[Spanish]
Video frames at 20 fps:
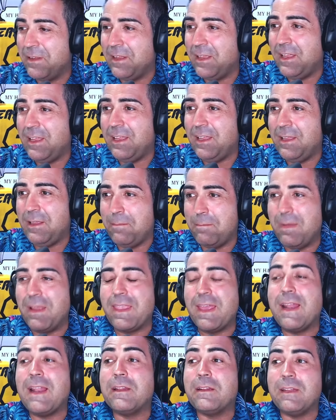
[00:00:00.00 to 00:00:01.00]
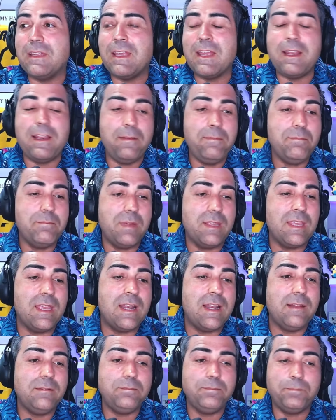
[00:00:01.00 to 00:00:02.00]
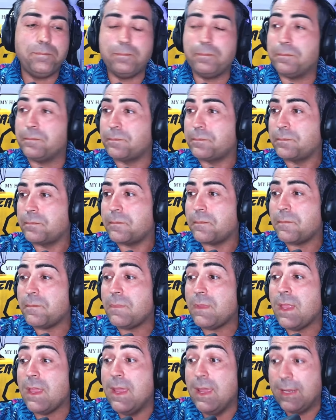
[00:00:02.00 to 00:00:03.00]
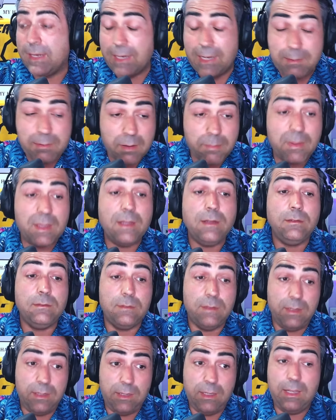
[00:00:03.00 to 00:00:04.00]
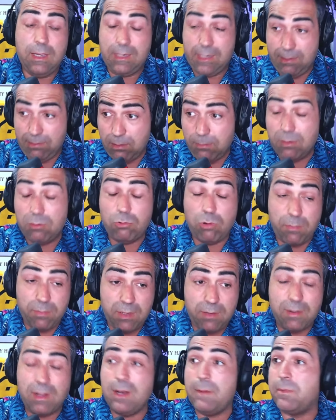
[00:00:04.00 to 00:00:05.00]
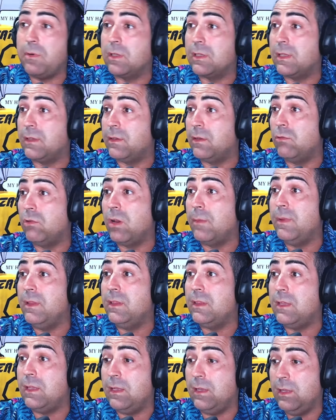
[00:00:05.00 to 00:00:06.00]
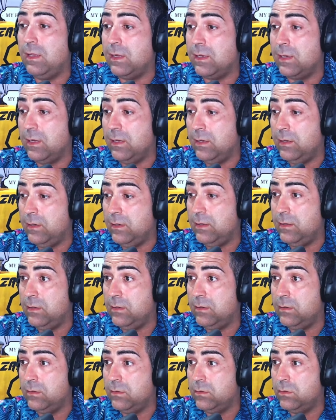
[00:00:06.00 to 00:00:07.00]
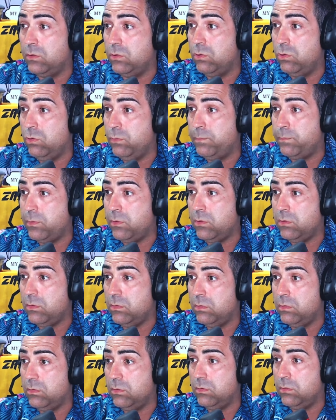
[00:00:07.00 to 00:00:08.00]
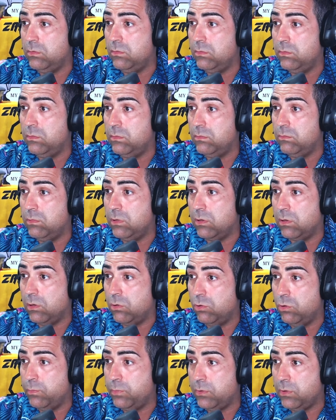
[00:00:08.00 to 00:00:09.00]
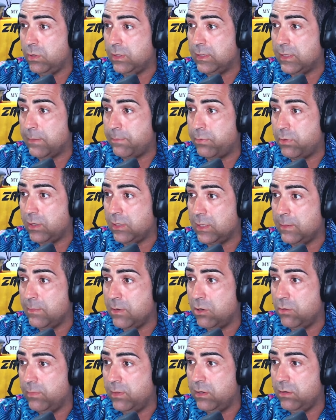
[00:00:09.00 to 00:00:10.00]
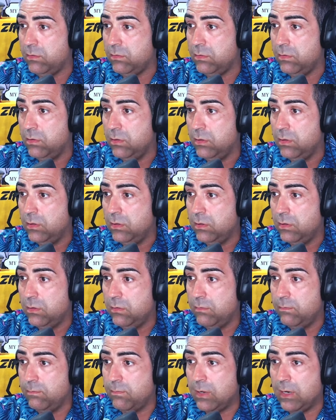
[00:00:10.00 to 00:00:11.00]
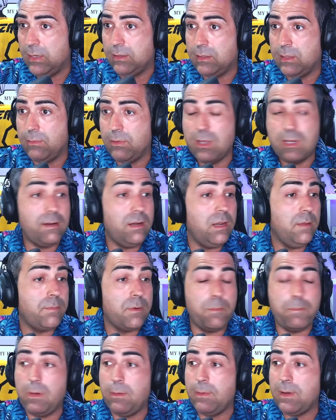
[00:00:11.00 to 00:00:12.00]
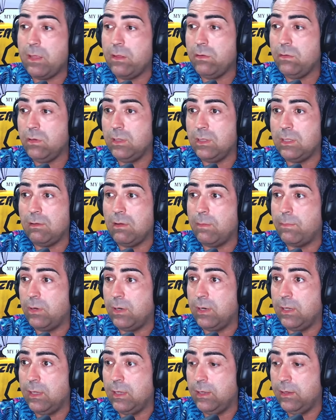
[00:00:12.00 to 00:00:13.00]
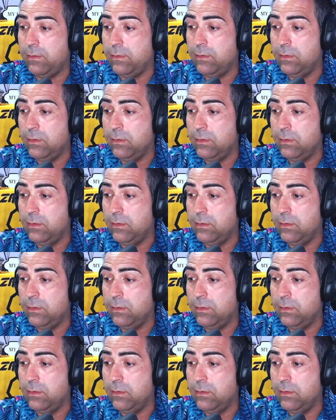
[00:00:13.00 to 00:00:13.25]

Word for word: eh, mañana si quieres, mañana escríbeme, escríbeme tú a mí, ¿vale? Porque seguramente en el grupo, bueno, en el grupo estás por aquí más o menos te voy a escribir por privado y te voy a poner...